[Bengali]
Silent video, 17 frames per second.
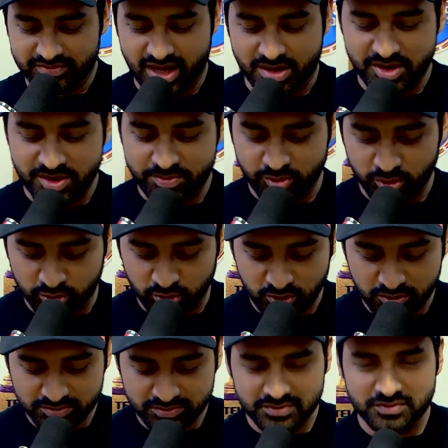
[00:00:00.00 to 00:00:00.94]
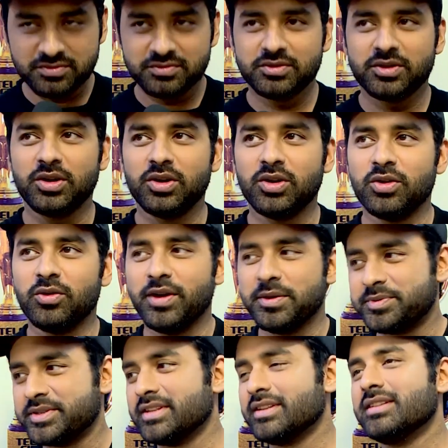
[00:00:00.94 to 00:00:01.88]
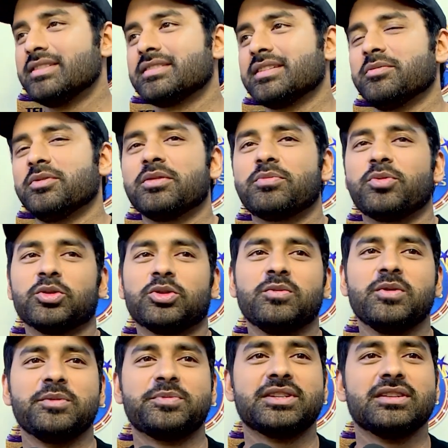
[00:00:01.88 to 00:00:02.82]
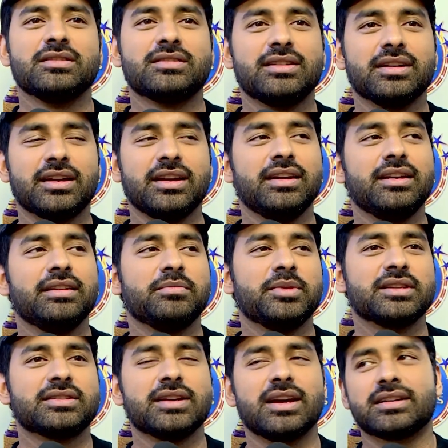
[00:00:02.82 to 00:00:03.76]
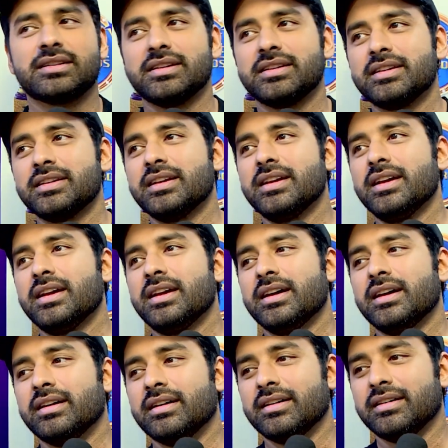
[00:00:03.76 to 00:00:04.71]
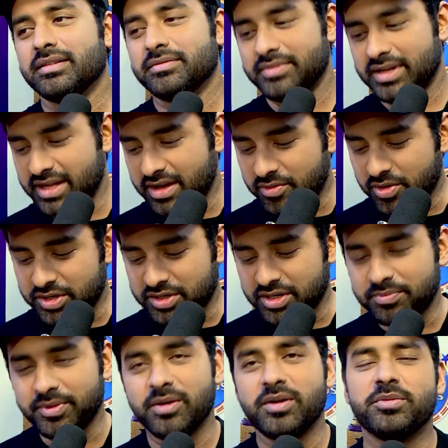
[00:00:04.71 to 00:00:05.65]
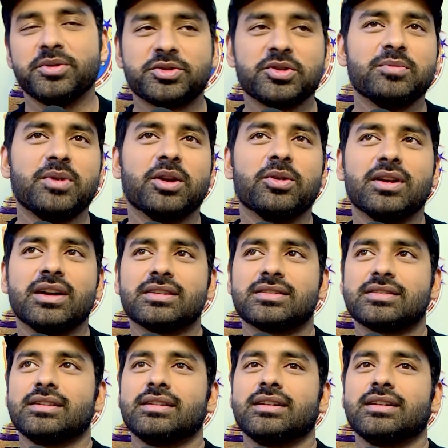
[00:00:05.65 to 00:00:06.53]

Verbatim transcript: আমার প্রথম ওয়েব সিরিজ এবং প্রথম ওয়েব সিরিজ থেকেই বেস্ট অ্যাক্টরের এই অ্যাওয়ার্ডটা পাওয়া ভীষণ ভালো লাগছে